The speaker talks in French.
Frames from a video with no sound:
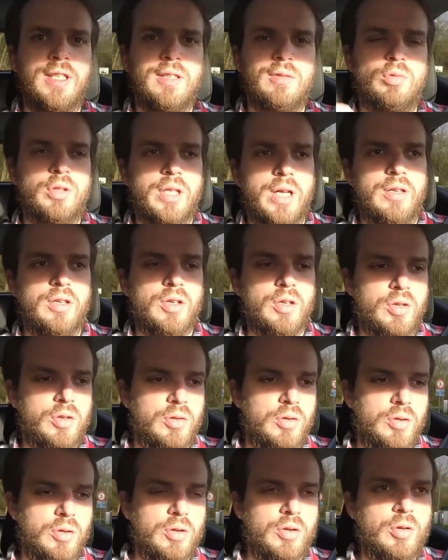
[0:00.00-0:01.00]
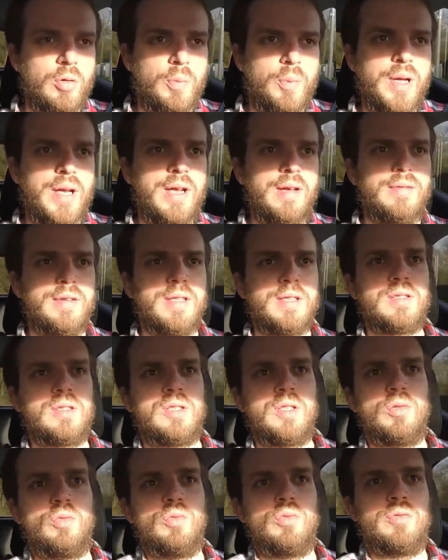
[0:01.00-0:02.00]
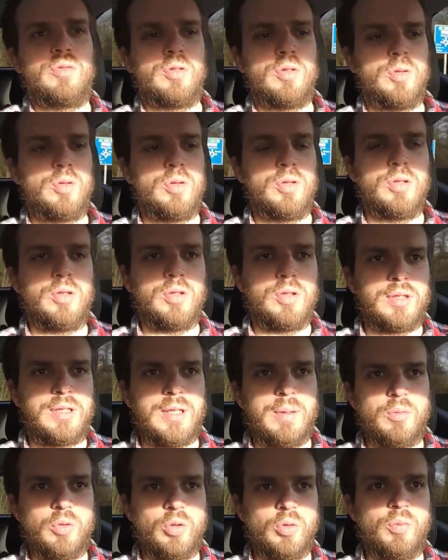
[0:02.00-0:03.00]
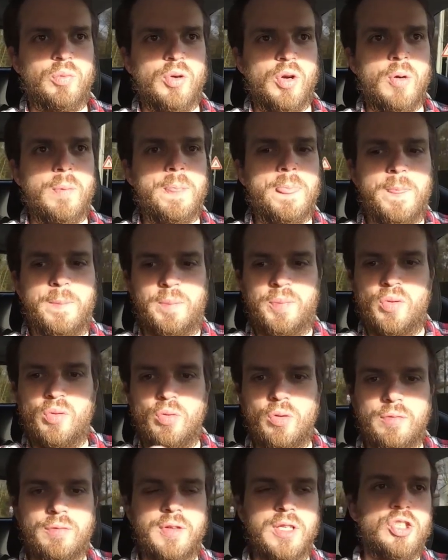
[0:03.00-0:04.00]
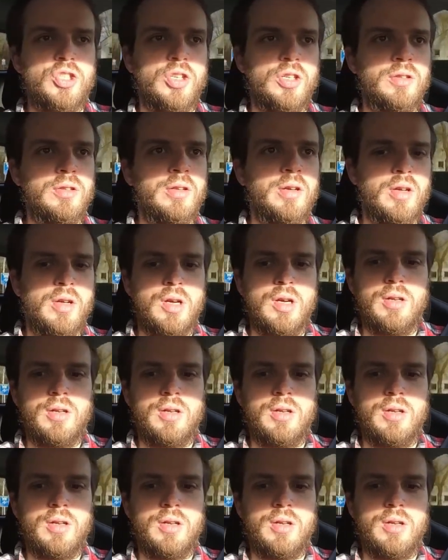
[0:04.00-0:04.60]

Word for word: ai dit tout à l'heure que l'Opel avait ce nouveau tableau de bord Pure Vision.